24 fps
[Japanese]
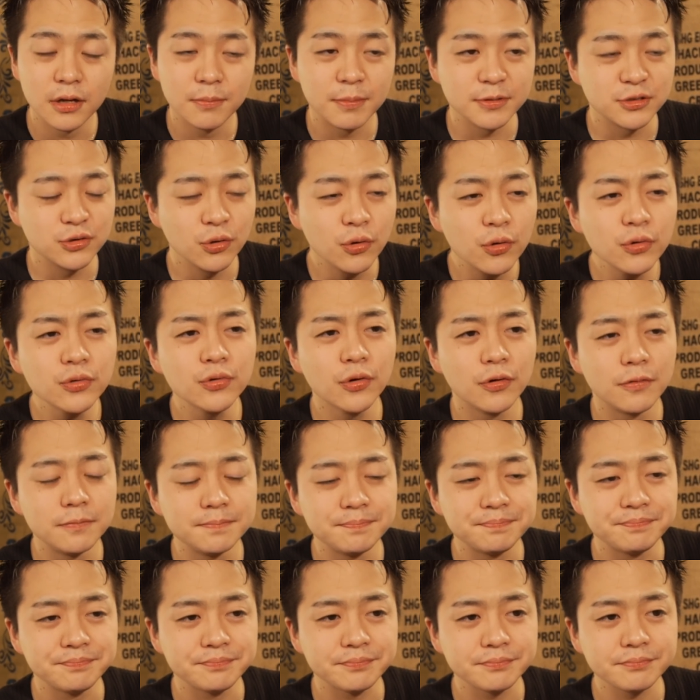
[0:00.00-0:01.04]
チョコと
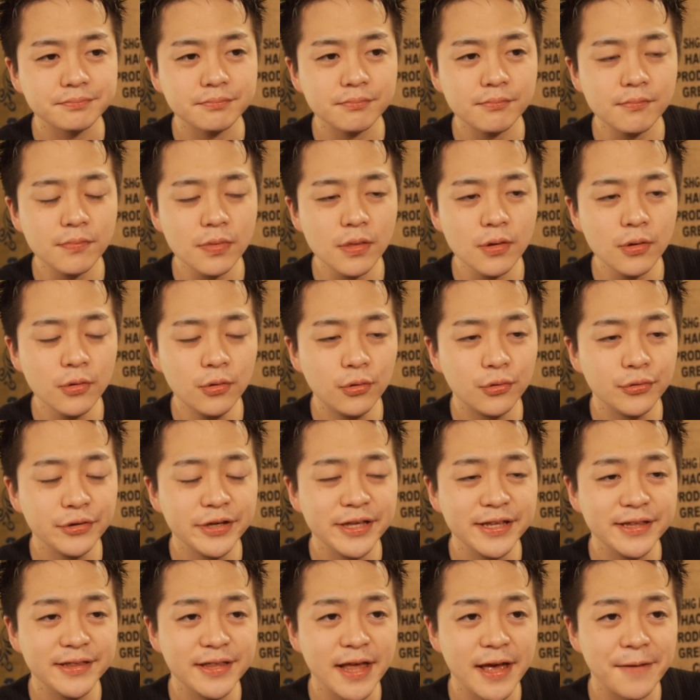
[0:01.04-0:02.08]

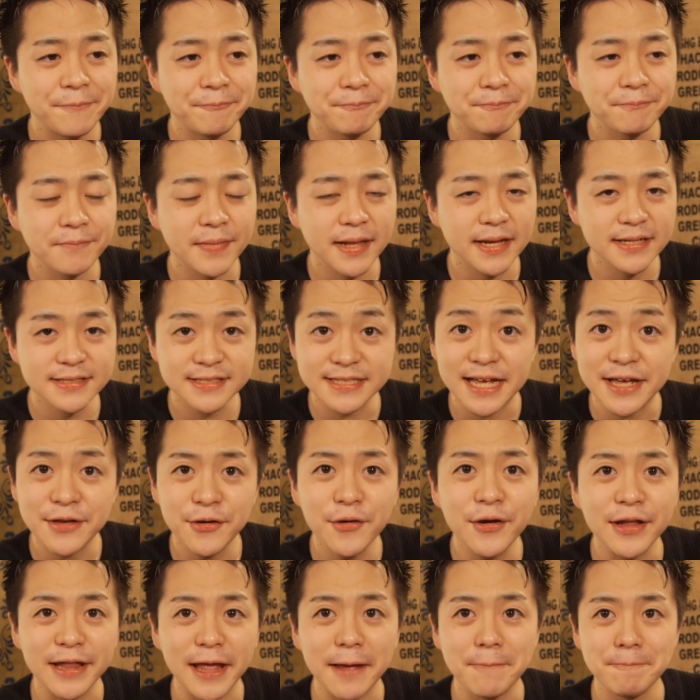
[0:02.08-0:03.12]
コーヒーって最
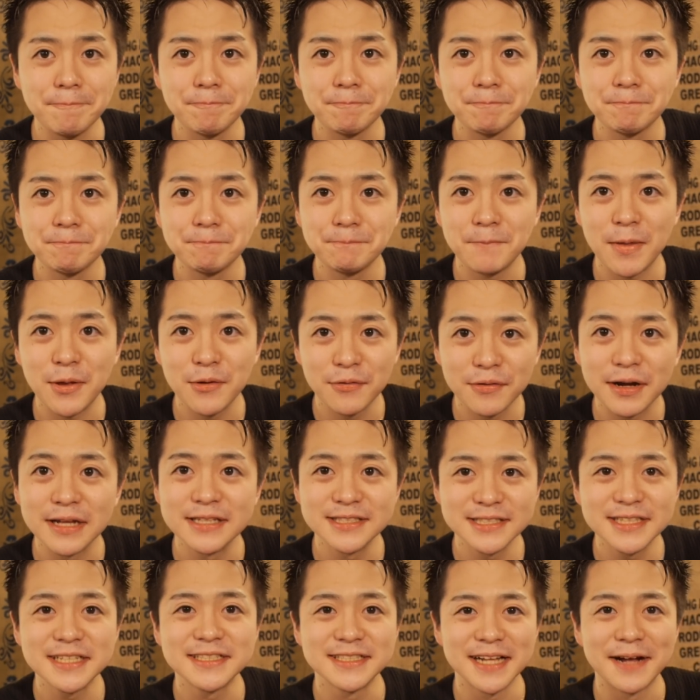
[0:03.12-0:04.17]
強だねっていう感
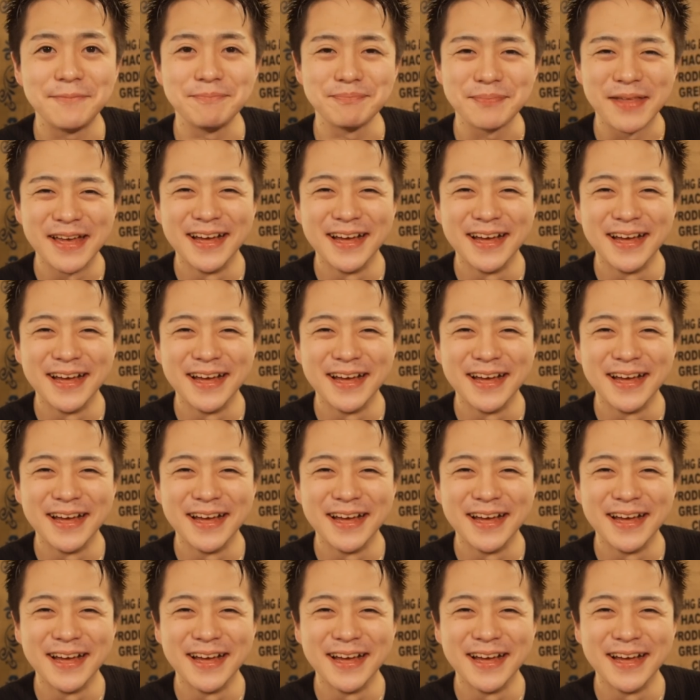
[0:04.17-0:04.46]
じでした